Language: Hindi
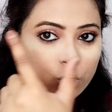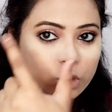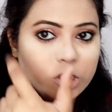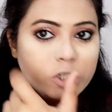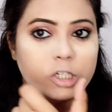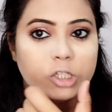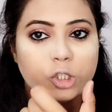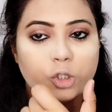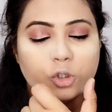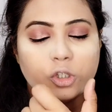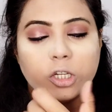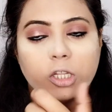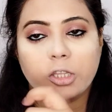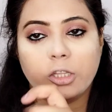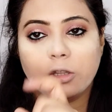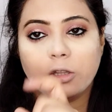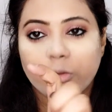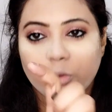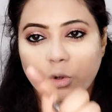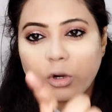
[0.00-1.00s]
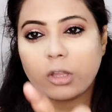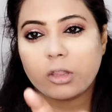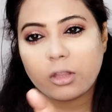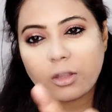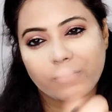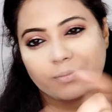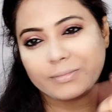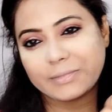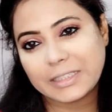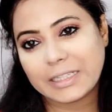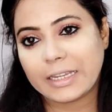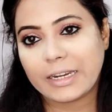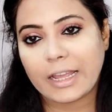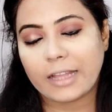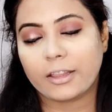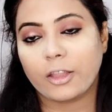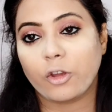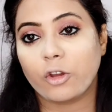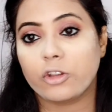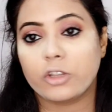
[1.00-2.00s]
जाती है तो थोड़ा सा रहता है क्योंकि जल्दी
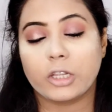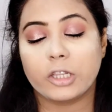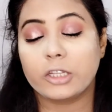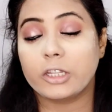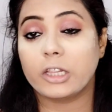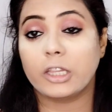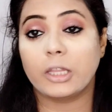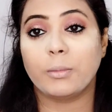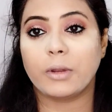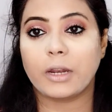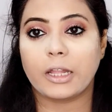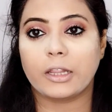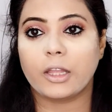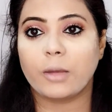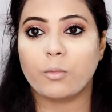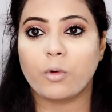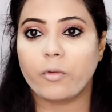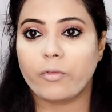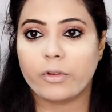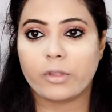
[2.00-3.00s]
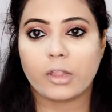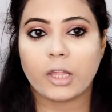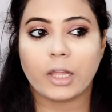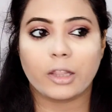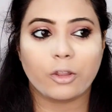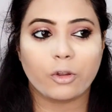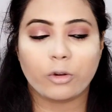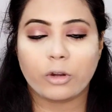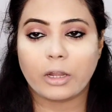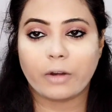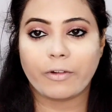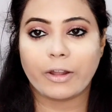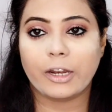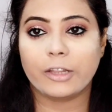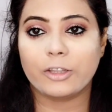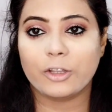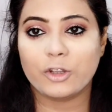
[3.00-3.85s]
जल्दी में रहता है हम ऑफिस से आते हैं करवा लेते हैं शाम को